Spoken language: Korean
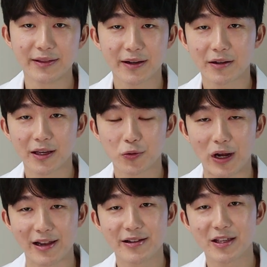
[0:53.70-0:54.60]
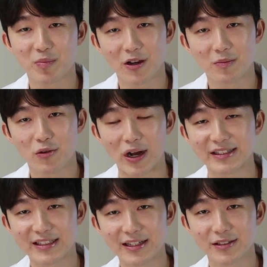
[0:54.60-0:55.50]
안타깝게도 알레르기 비염을
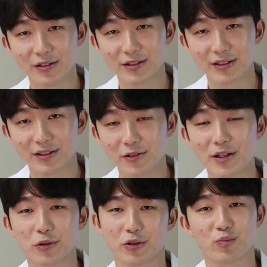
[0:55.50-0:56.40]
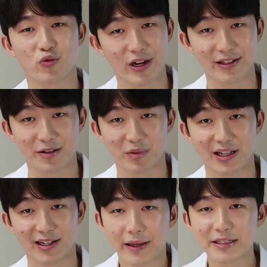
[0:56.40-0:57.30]
완치하는 것은 현재로선
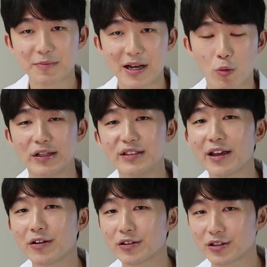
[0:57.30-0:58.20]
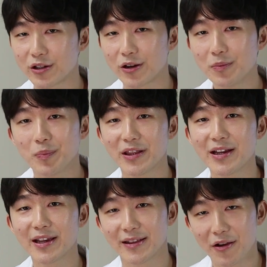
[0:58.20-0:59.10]
불가능합니다. 하지만 완치된 것처럼
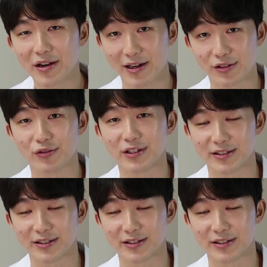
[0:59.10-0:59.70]
편하게 생활을 할 수는